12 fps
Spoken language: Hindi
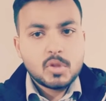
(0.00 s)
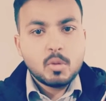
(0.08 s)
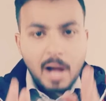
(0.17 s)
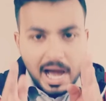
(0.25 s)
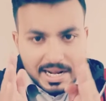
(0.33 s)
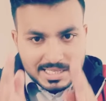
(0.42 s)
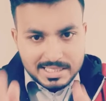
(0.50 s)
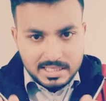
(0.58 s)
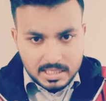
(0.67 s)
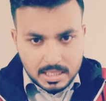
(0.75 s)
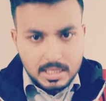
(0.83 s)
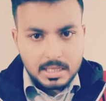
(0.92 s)
तुम्हारी
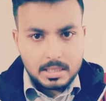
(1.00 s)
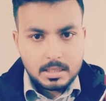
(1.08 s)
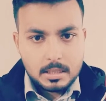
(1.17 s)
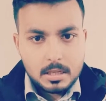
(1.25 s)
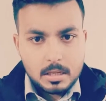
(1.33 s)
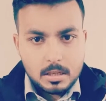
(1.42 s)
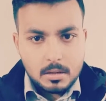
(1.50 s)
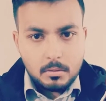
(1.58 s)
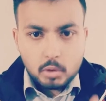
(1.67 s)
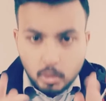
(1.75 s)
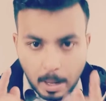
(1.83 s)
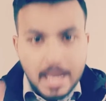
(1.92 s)
जिंदगी है
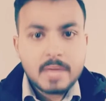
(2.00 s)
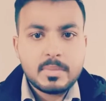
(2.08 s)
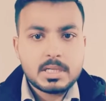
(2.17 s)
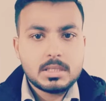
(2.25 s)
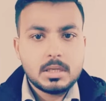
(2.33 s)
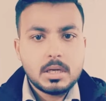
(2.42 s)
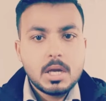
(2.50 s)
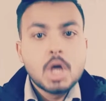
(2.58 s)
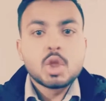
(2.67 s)
वो तुम्हारी मर्जी है